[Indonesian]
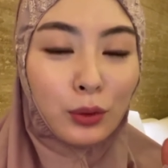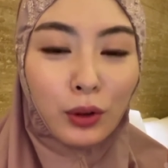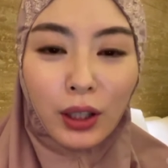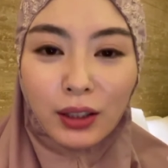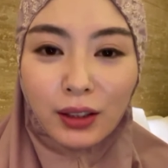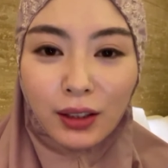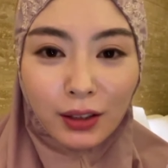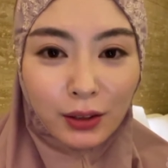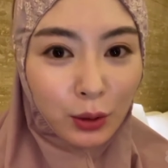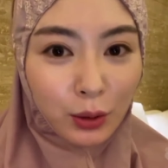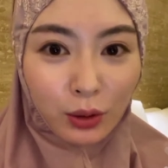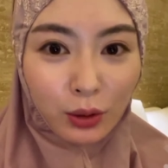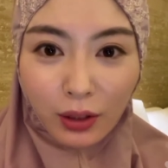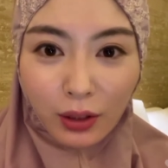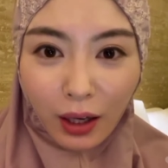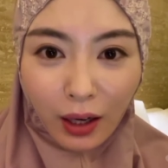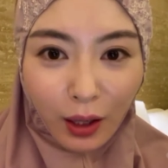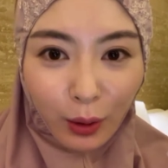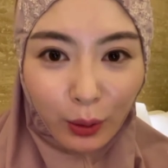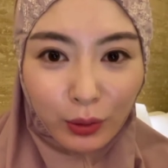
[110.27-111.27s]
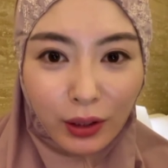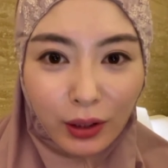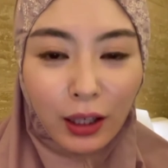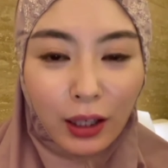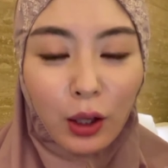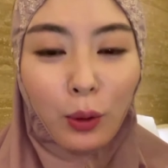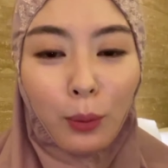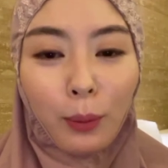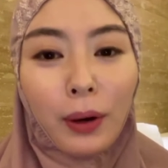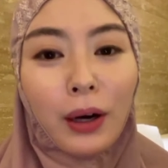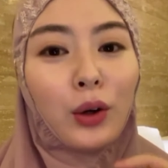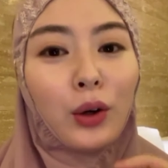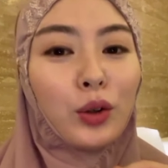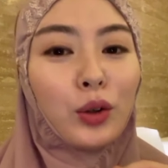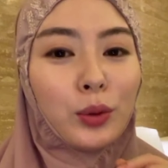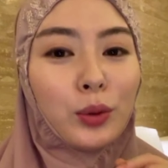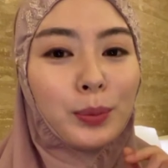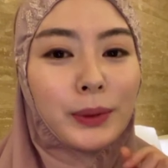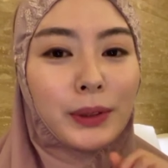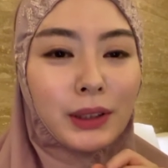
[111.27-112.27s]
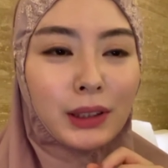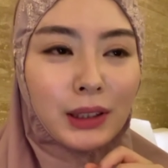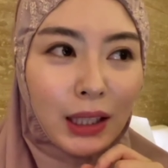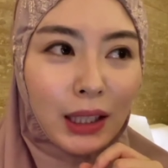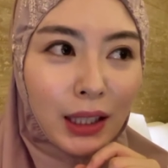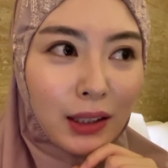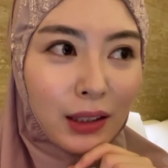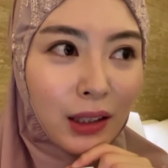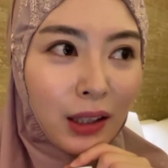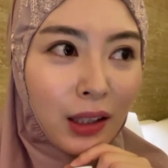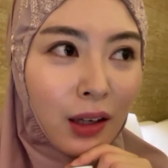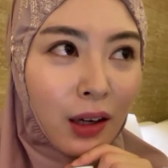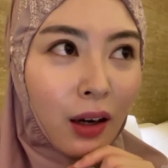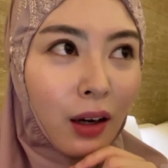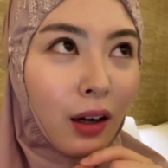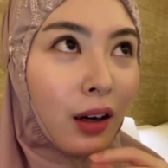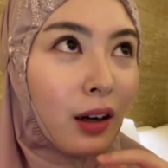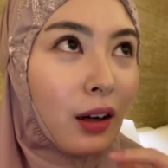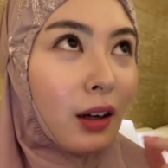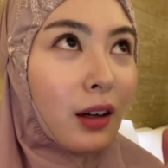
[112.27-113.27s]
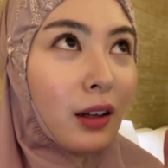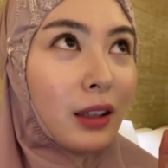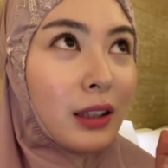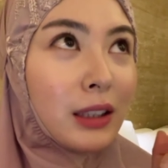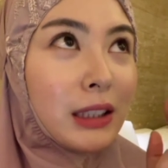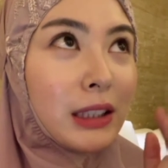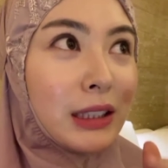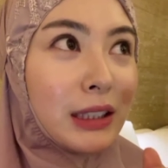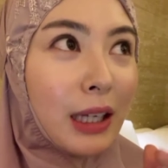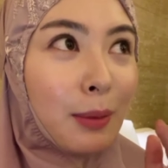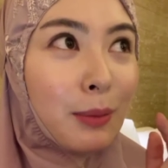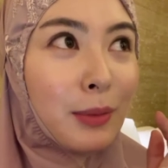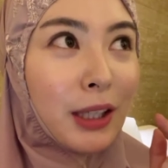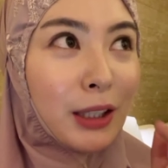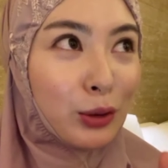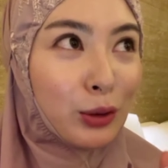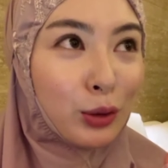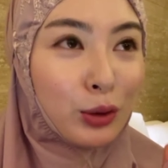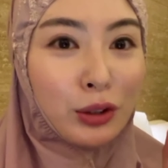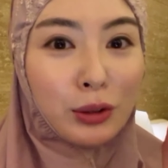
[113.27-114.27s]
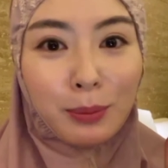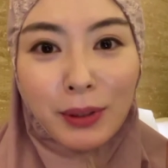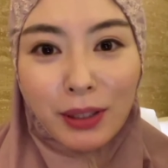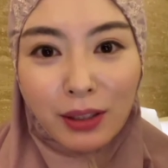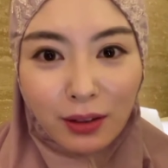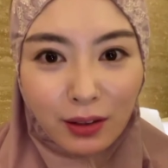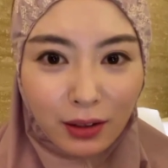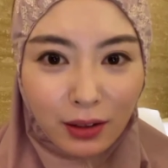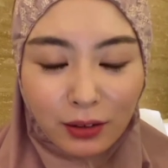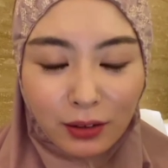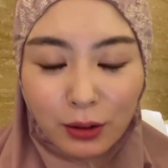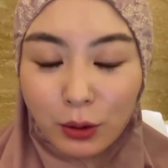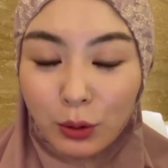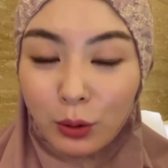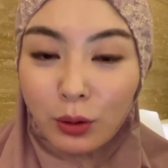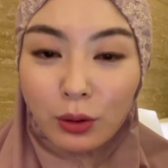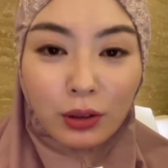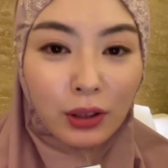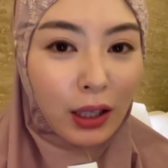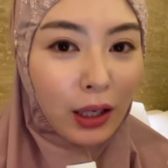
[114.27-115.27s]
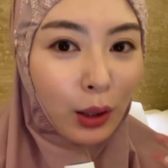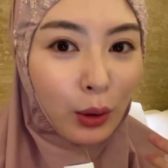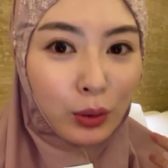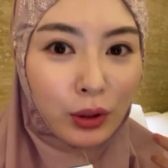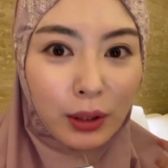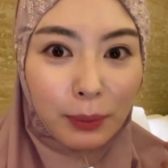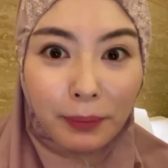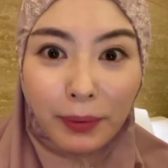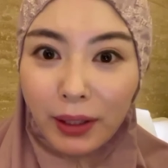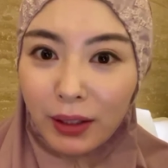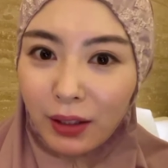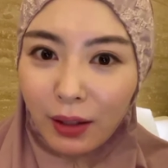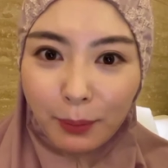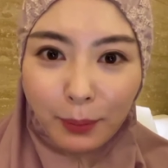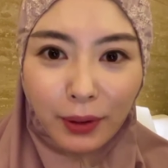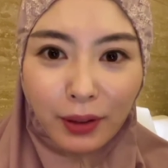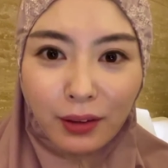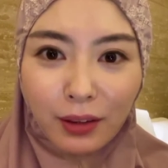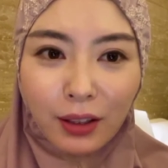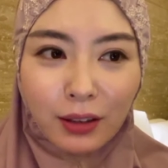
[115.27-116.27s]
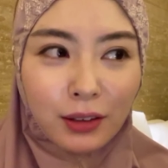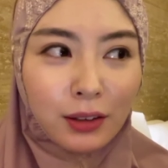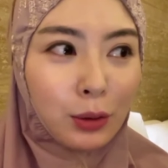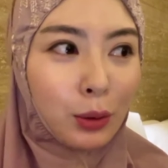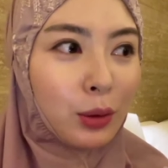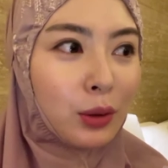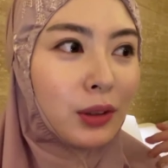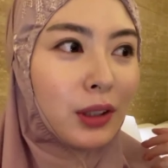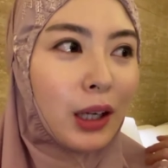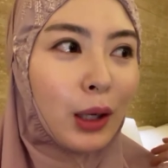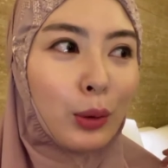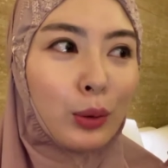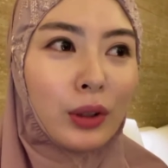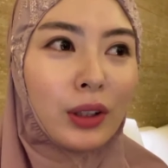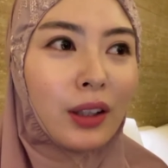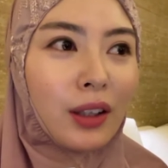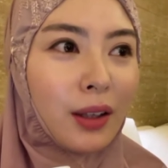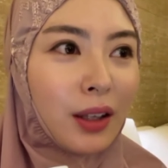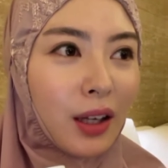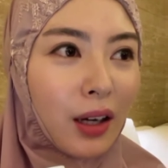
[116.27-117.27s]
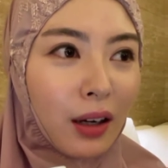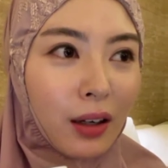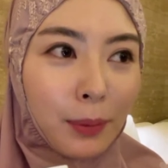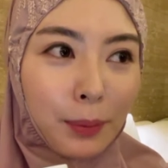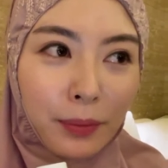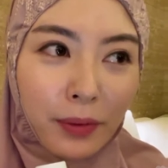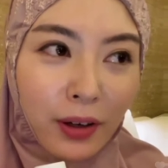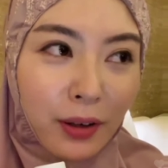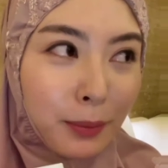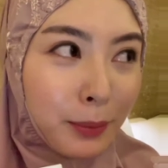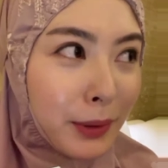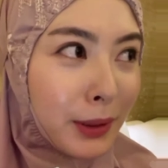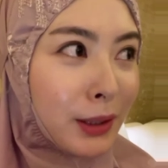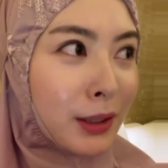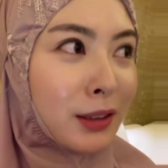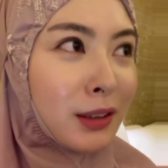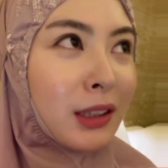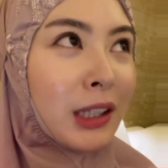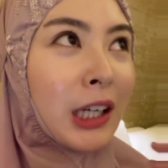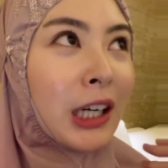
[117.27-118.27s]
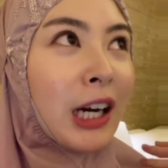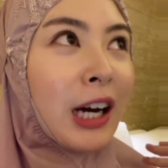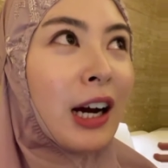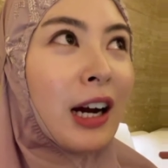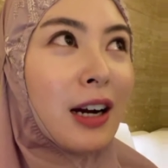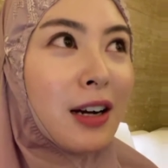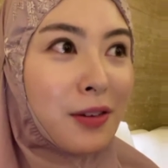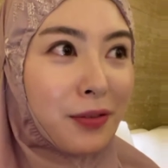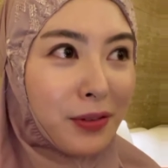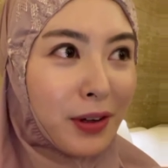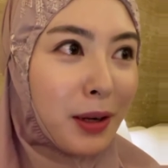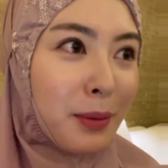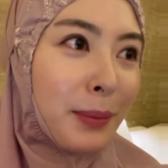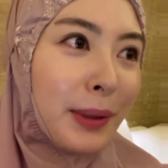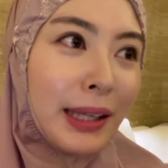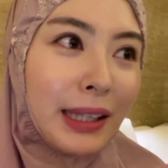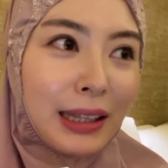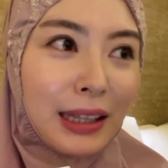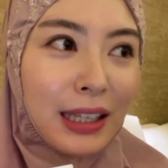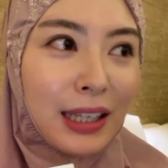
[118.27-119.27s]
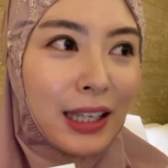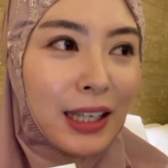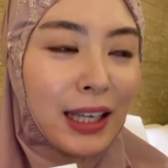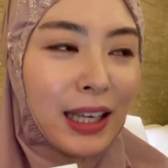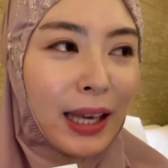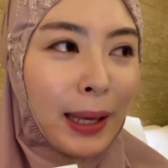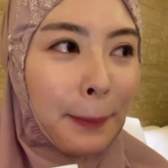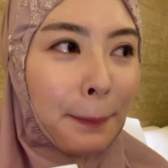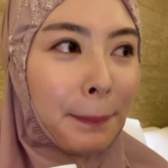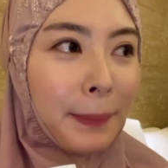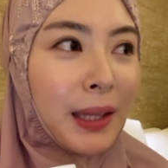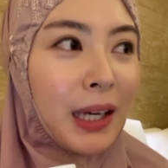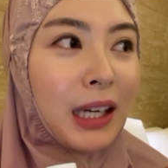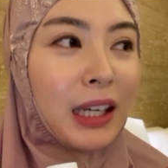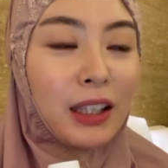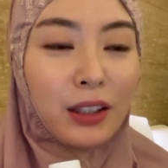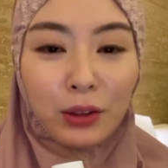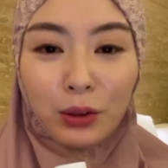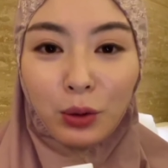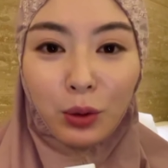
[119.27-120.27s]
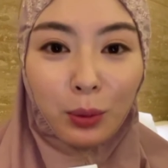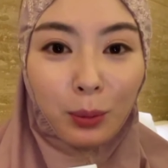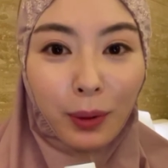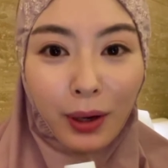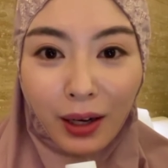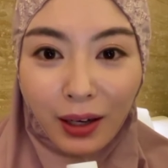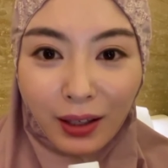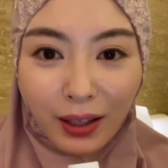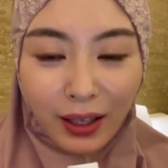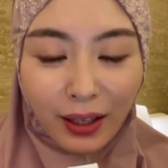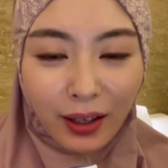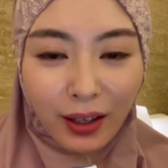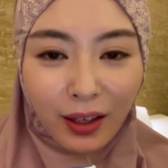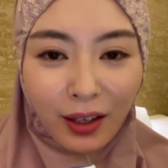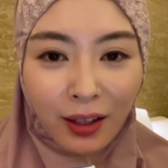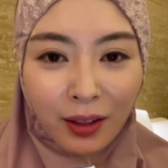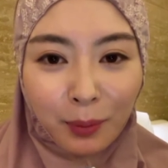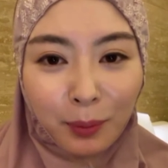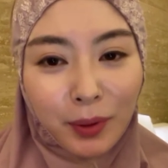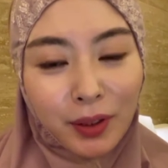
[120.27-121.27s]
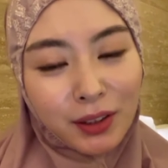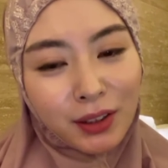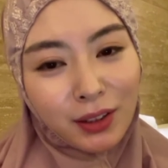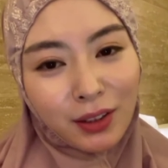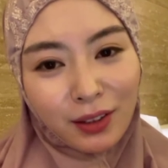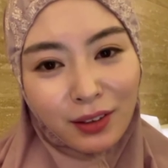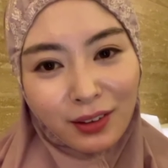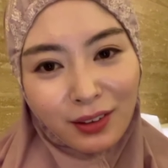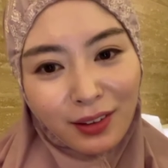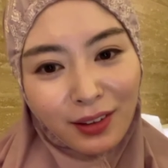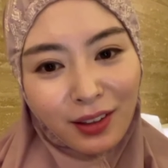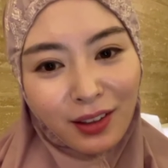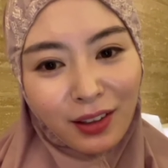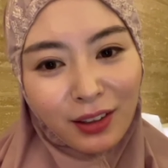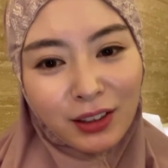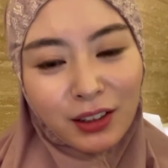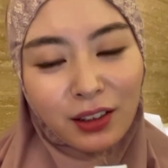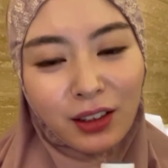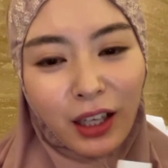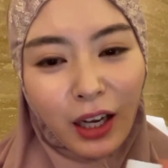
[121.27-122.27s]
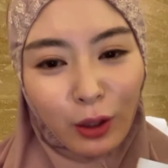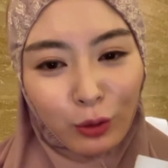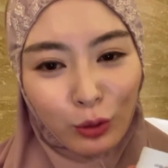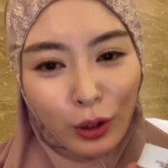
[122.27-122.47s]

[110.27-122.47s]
semuanya sold out kalau mau pesan enam ratus sold mililiter di mana mana sold out di Alfamart, Alfamidi, Indomaret, Masya Allah.